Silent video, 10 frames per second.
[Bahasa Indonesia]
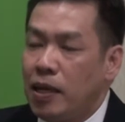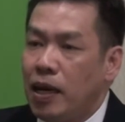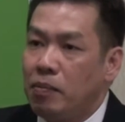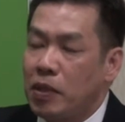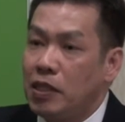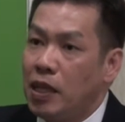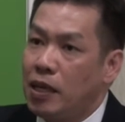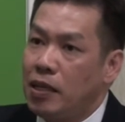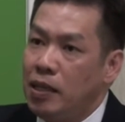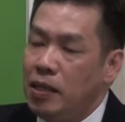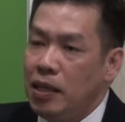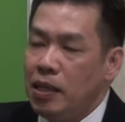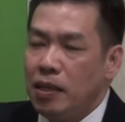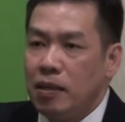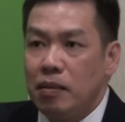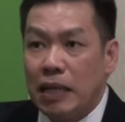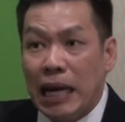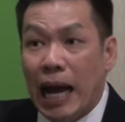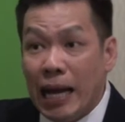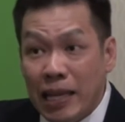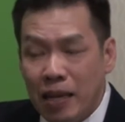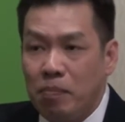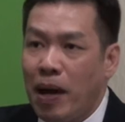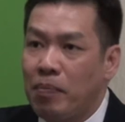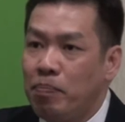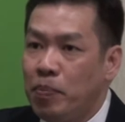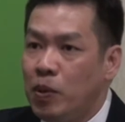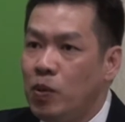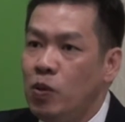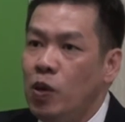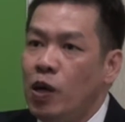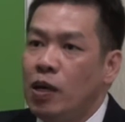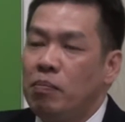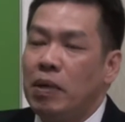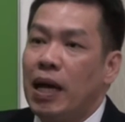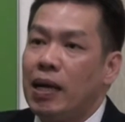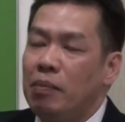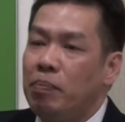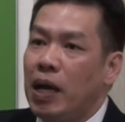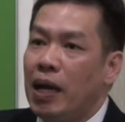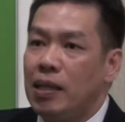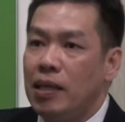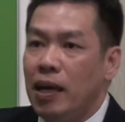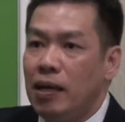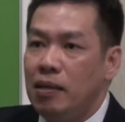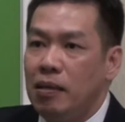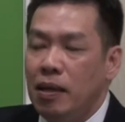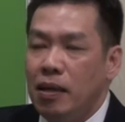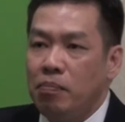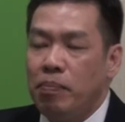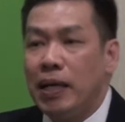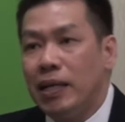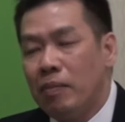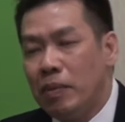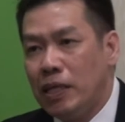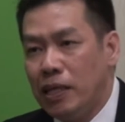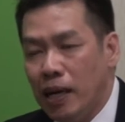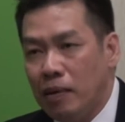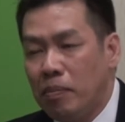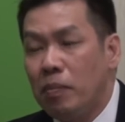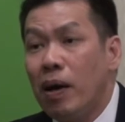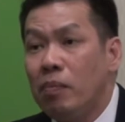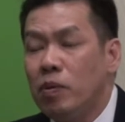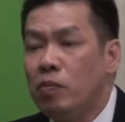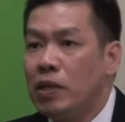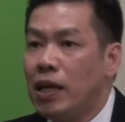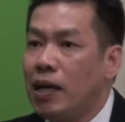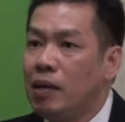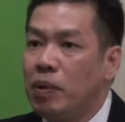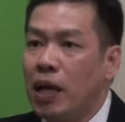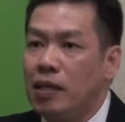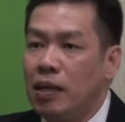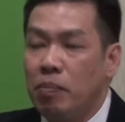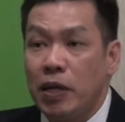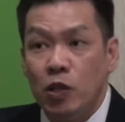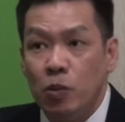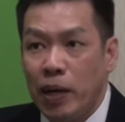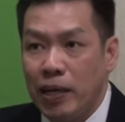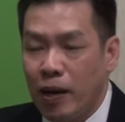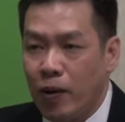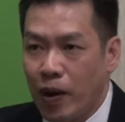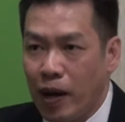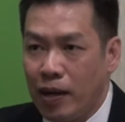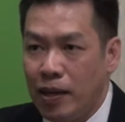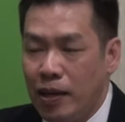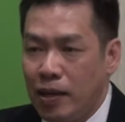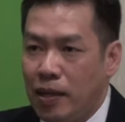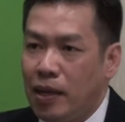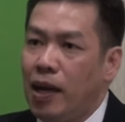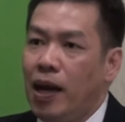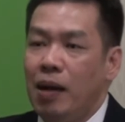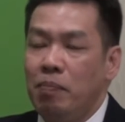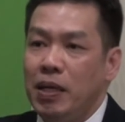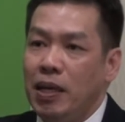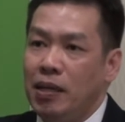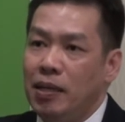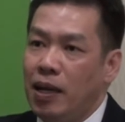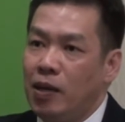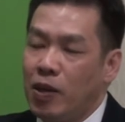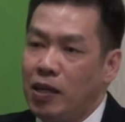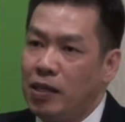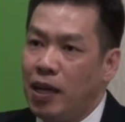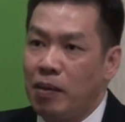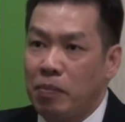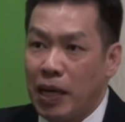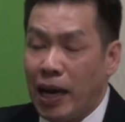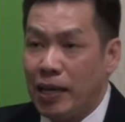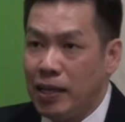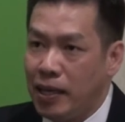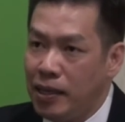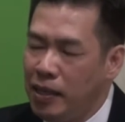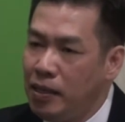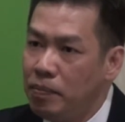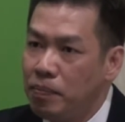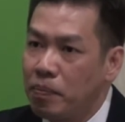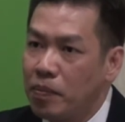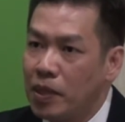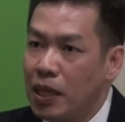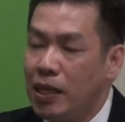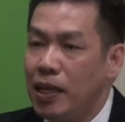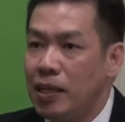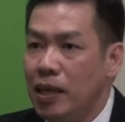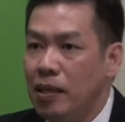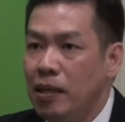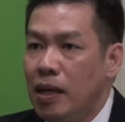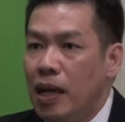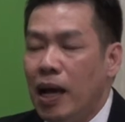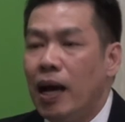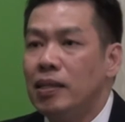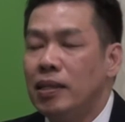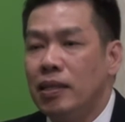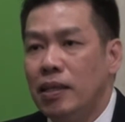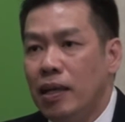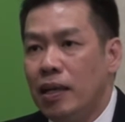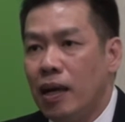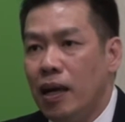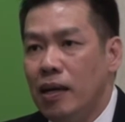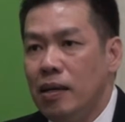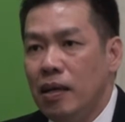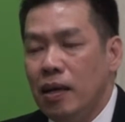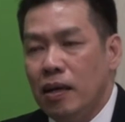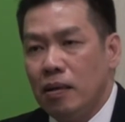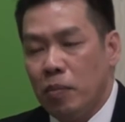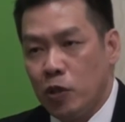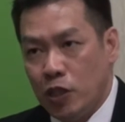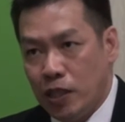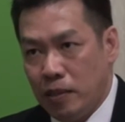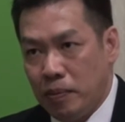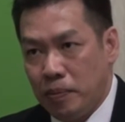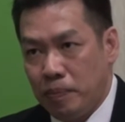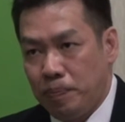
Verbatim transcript: dalam kesehariannya gerakannya mampu menarik perhatian banyak media, memampu menarik perhatian begitu banyak orang. Dan apa yang dia lakukan di dalam gerakannya ini ternyata hasilnya adalah positif.